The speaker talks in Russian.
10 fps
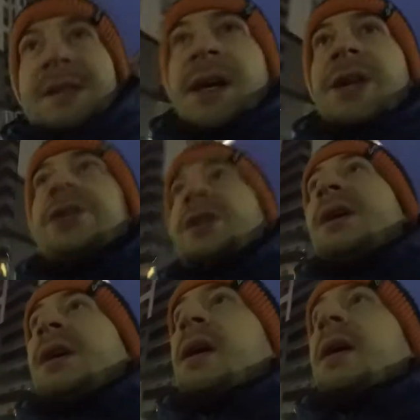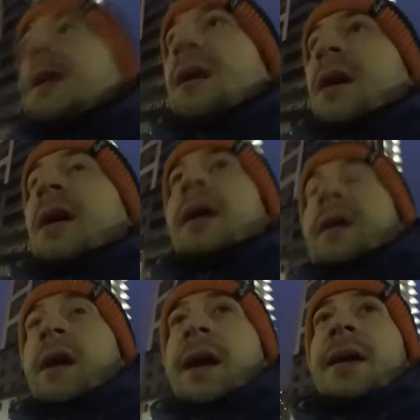знаешь,
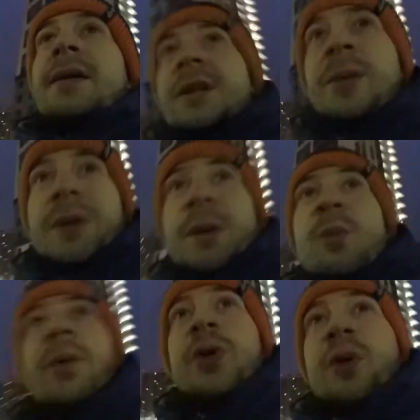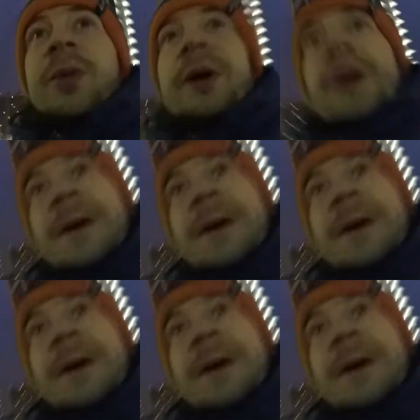ограды там и тому подобное.